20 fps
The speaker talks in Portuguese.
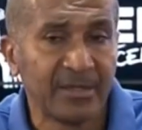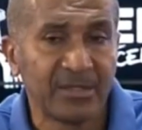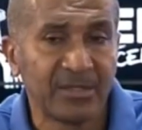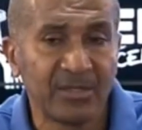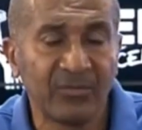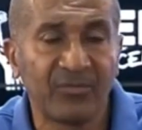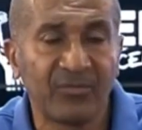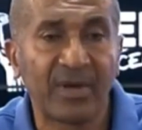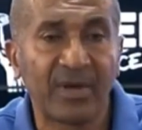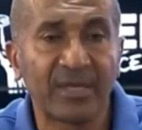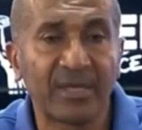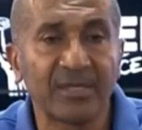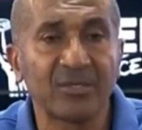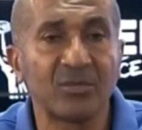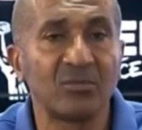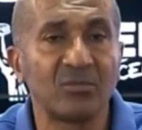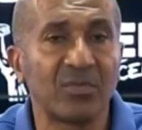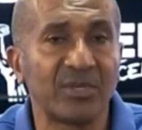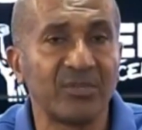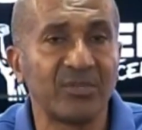se
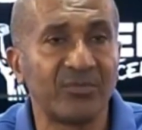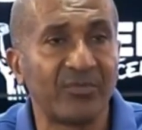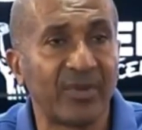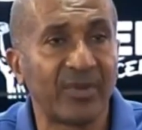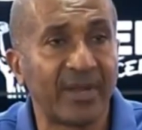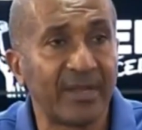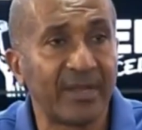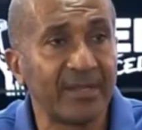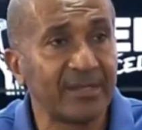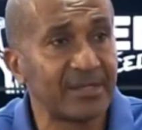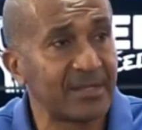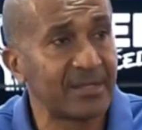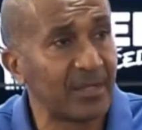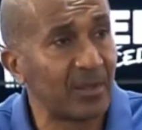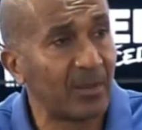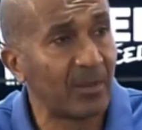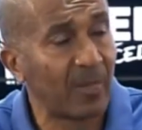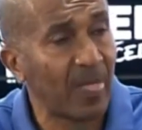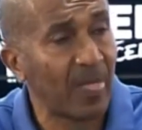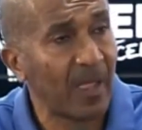faz uma
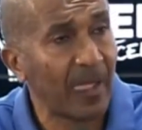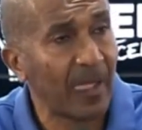diferença